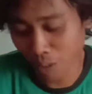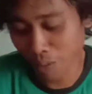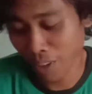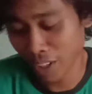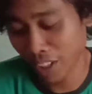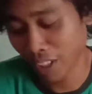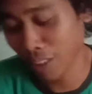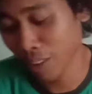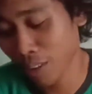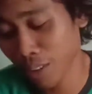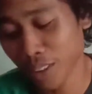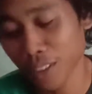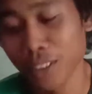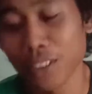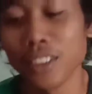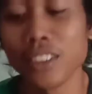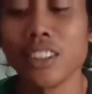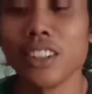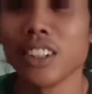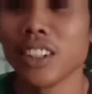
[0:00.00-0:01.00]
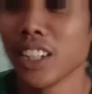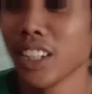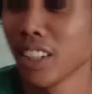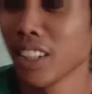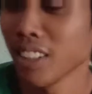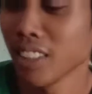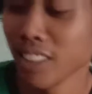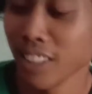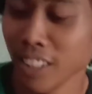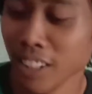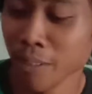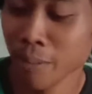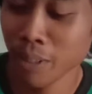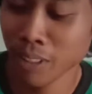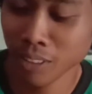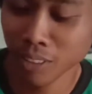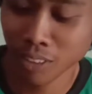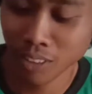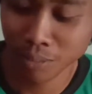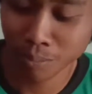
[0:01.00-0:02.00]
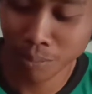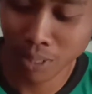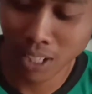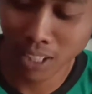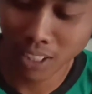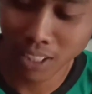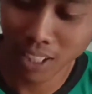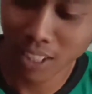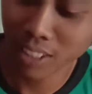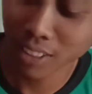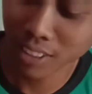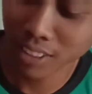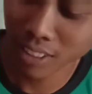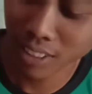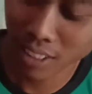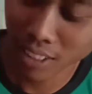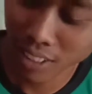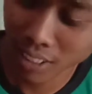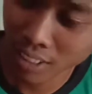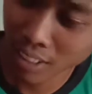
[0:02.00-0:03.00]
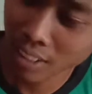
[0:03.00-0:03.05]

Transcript: Vario ini batok belakangnya